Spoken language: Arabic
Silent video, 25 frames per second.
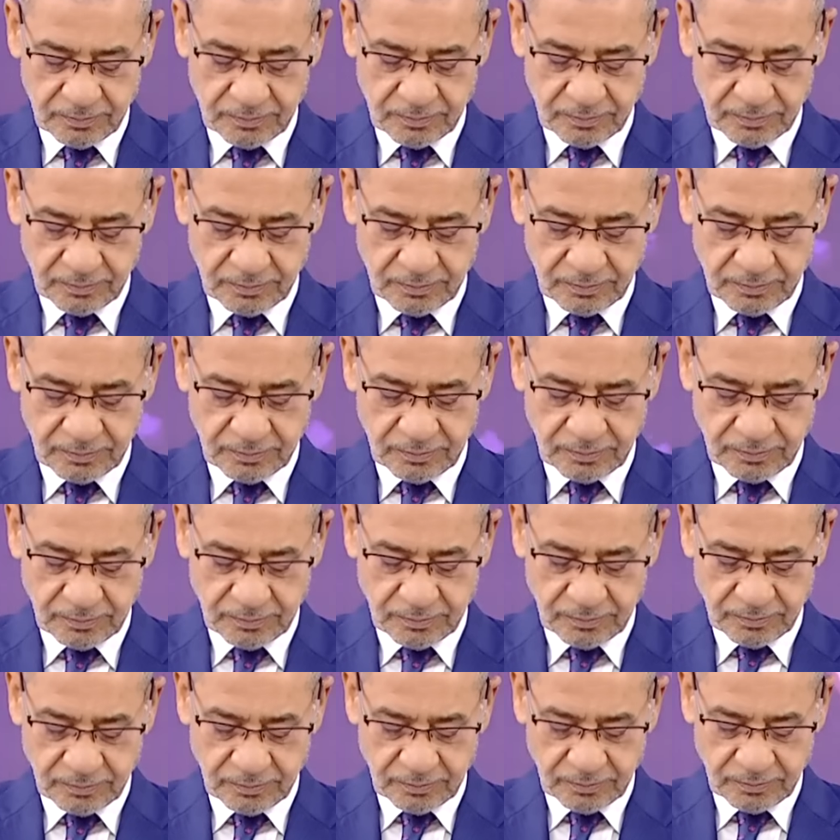يعني
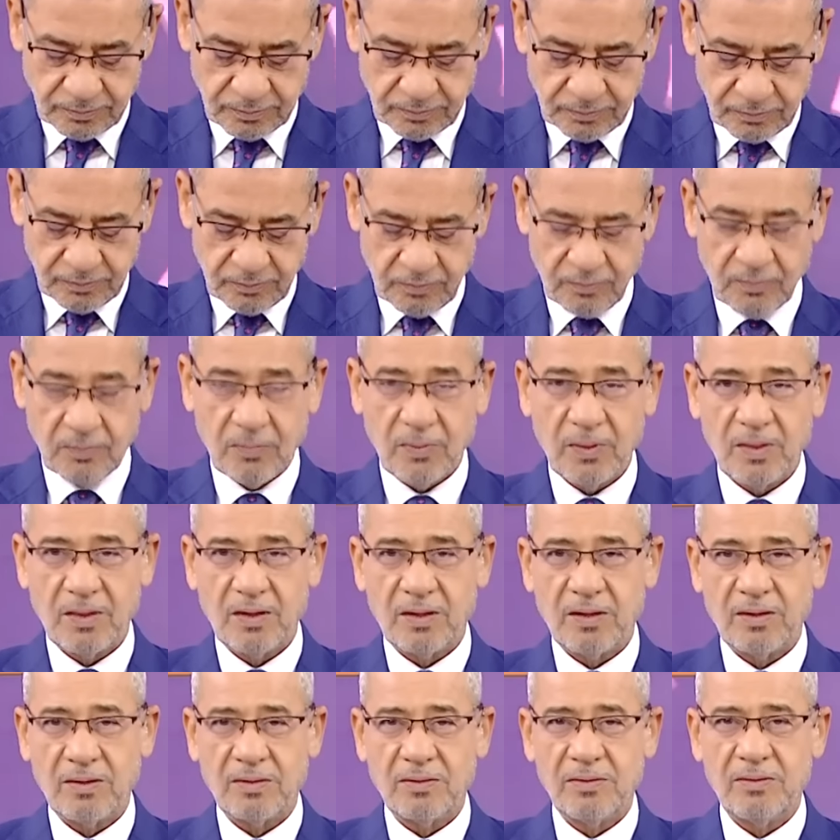آه
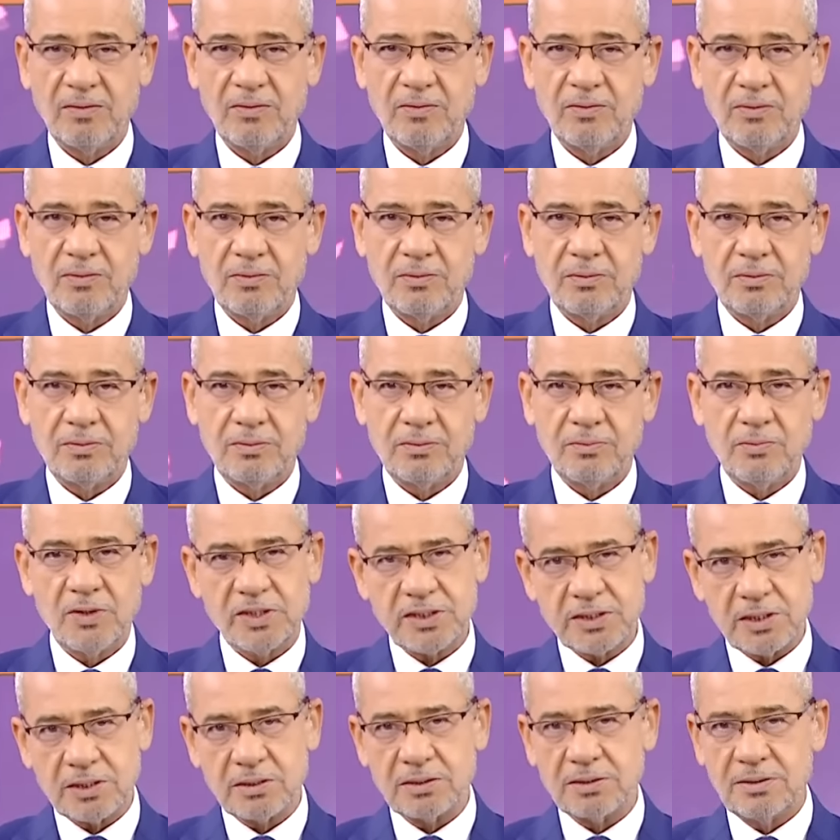وسط
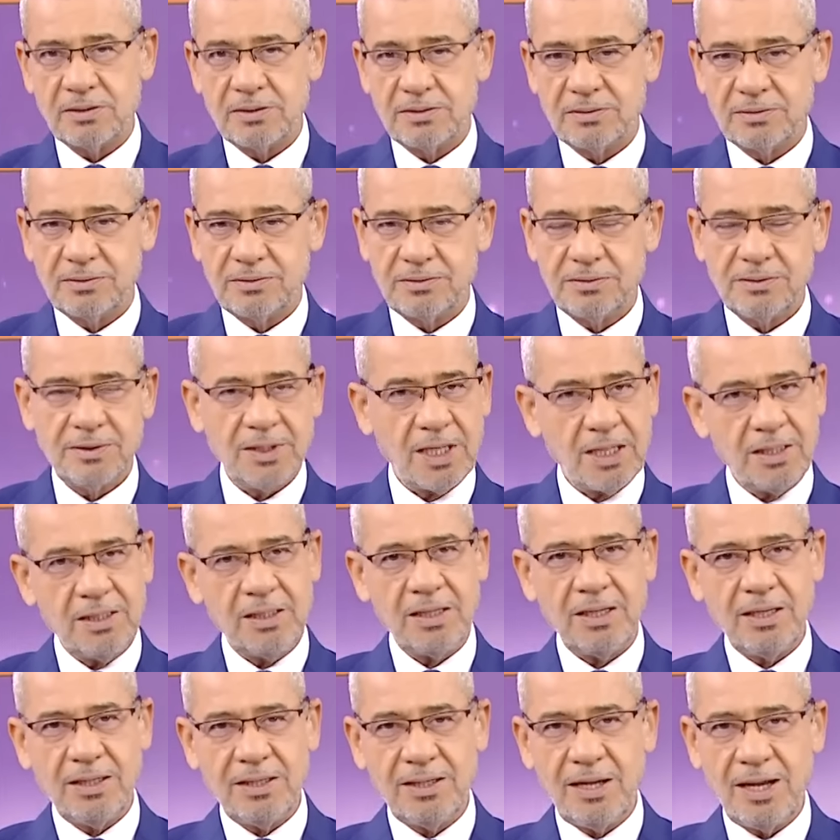وسط يعني
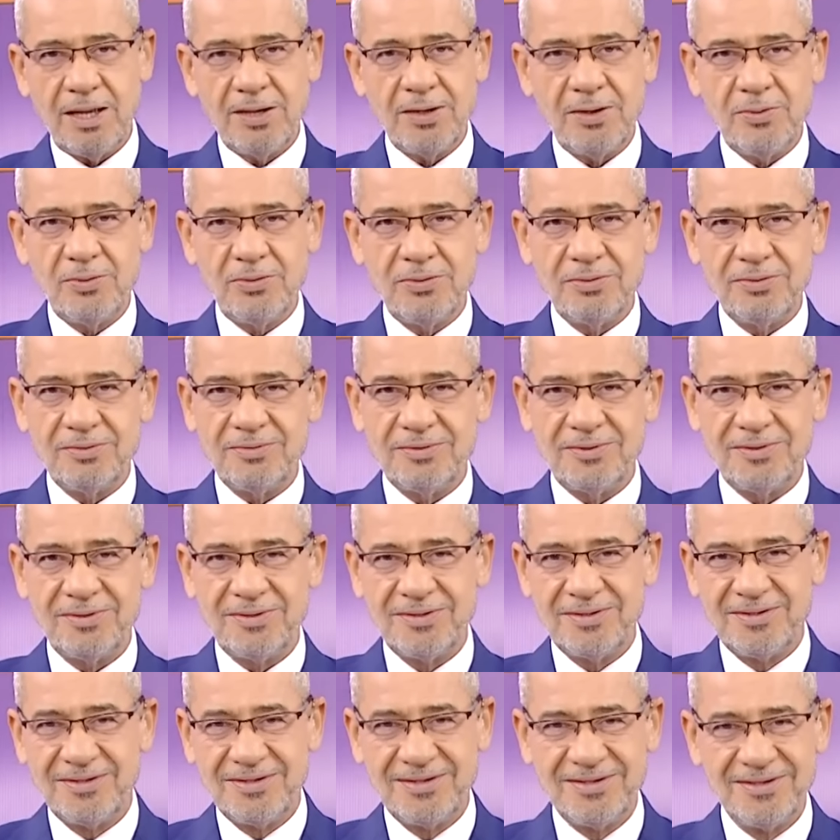انا انا و...
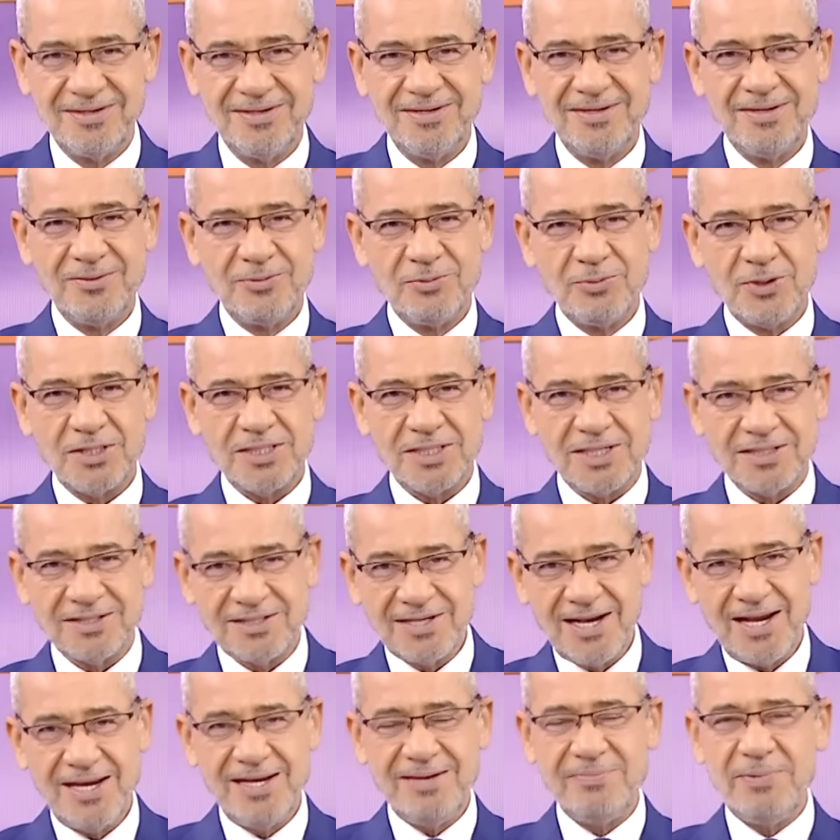وسط
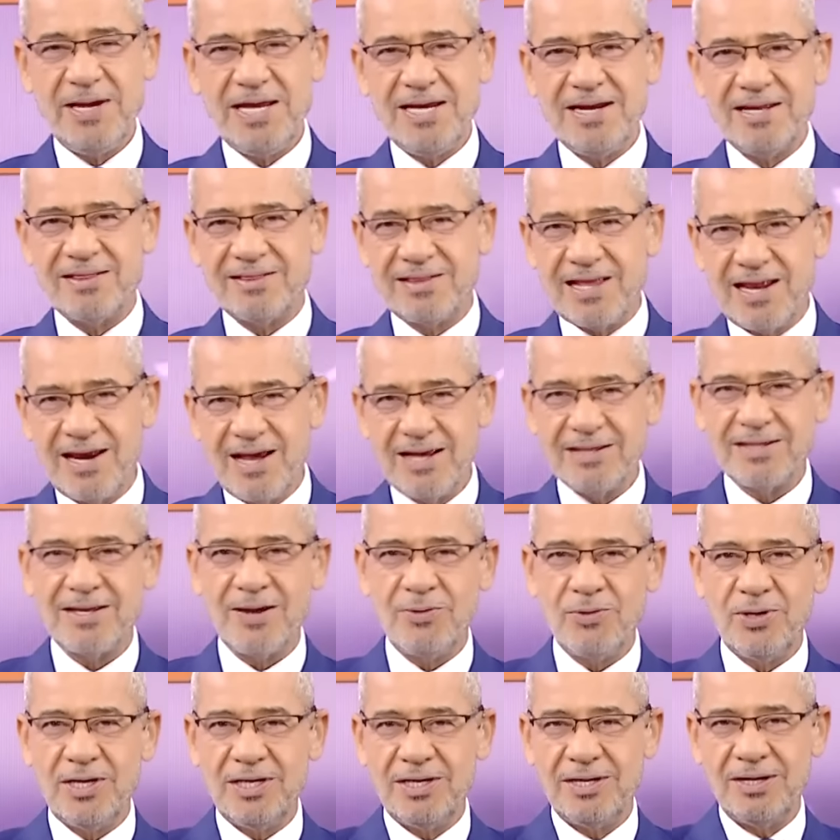يعني بين الثلاثة
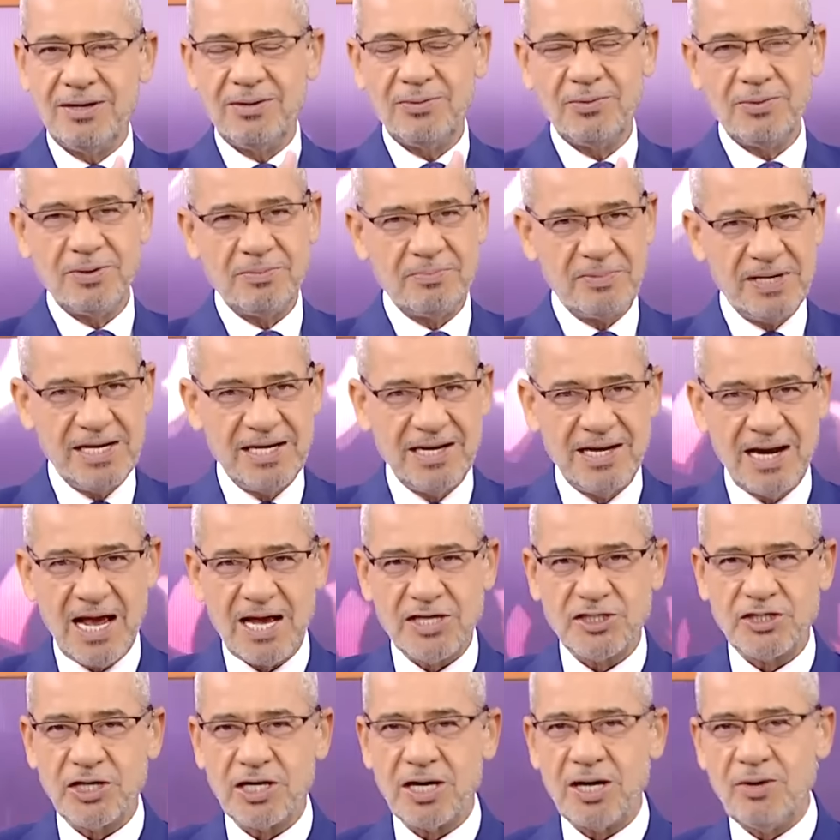وال... بين
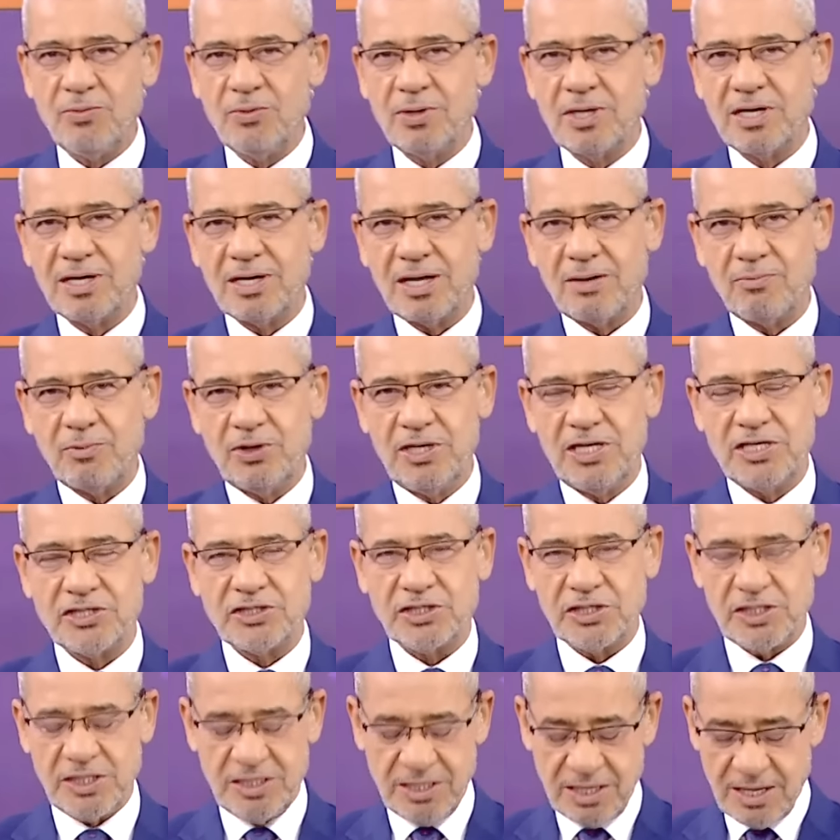العشرة وال...
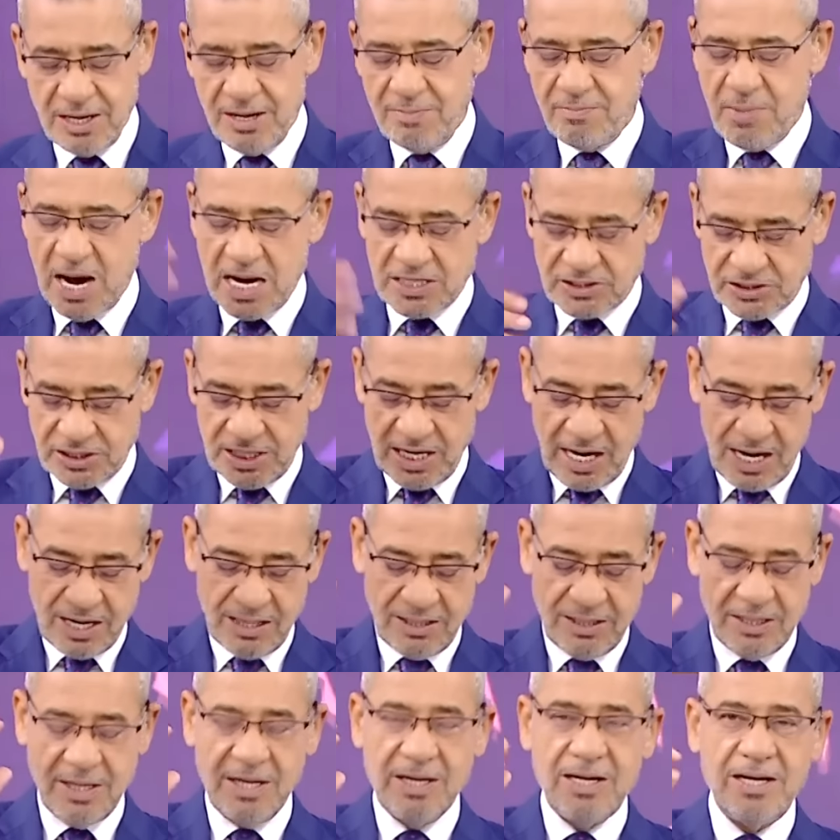والعشرين ماشي
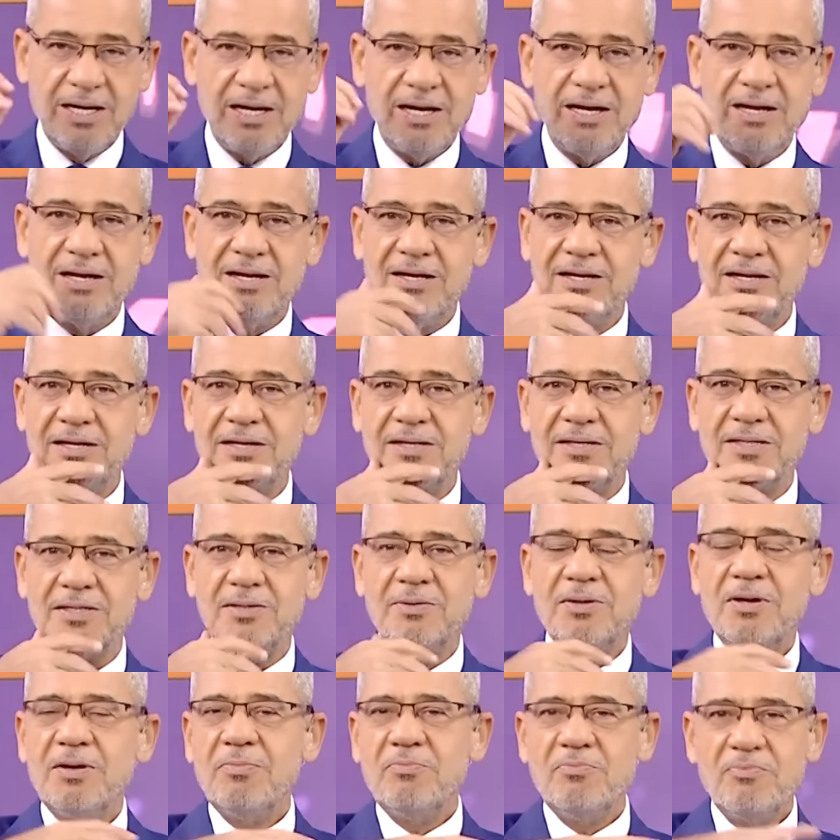الحال أه...
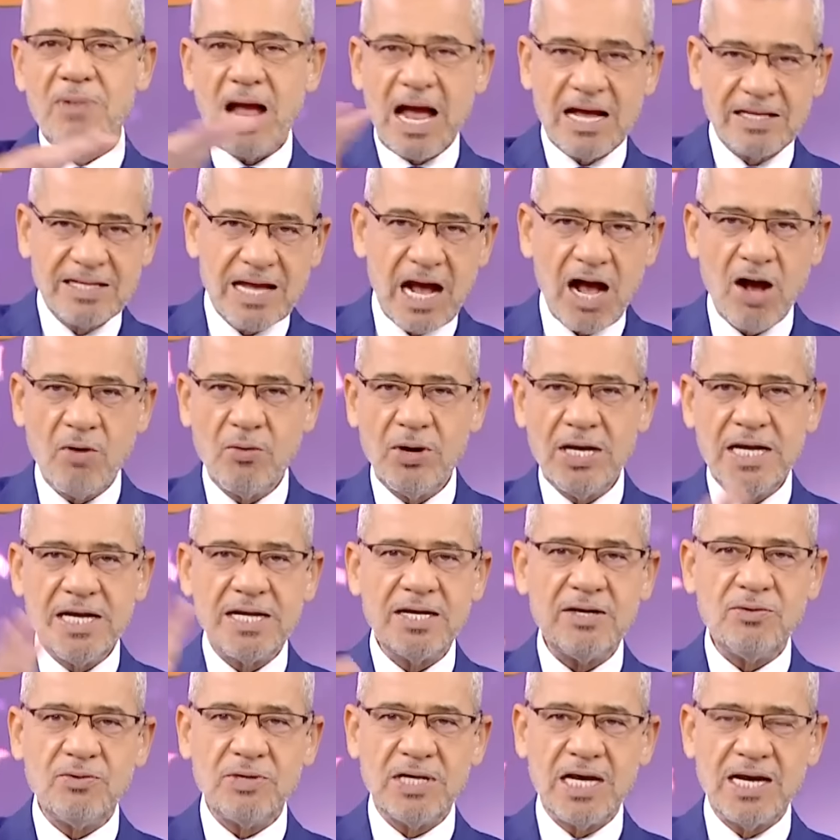حدا
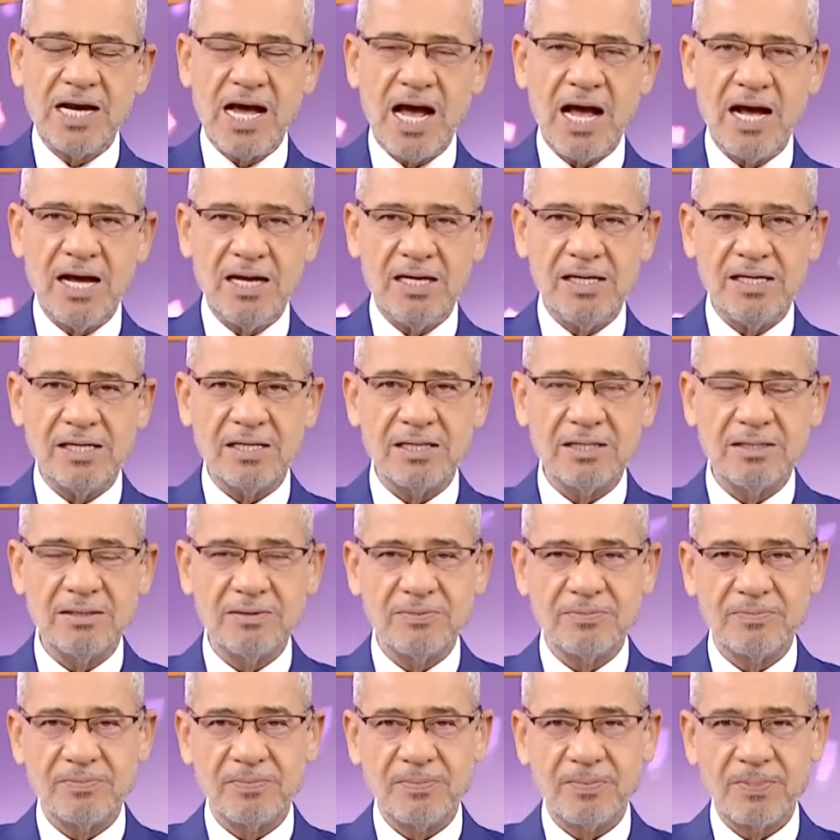حواليك ولا لحالك؟ الحمد
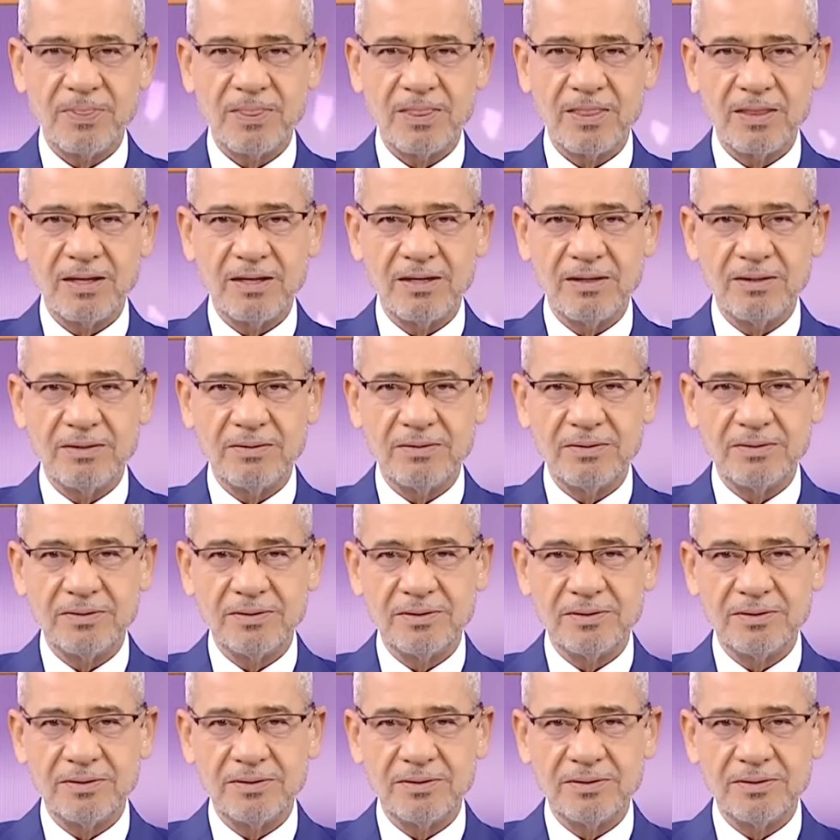لله الحمد لله